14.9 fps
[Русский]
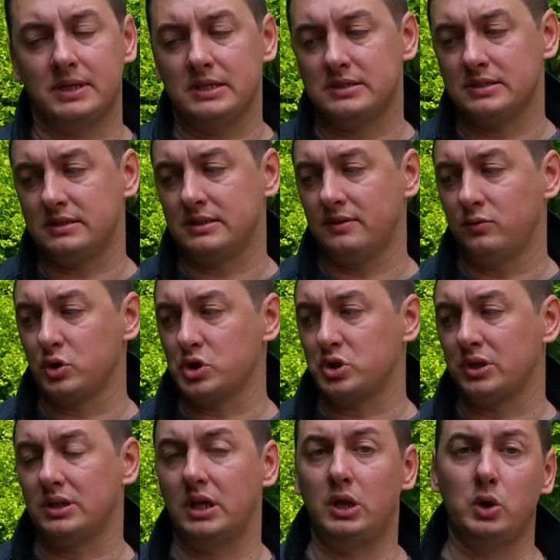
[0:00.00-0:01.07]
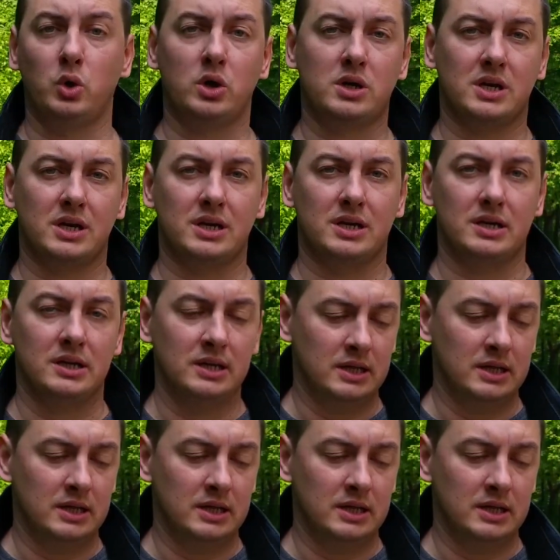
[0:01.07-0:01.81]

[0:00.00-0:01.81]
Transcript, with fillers: из-за того, что она легкая.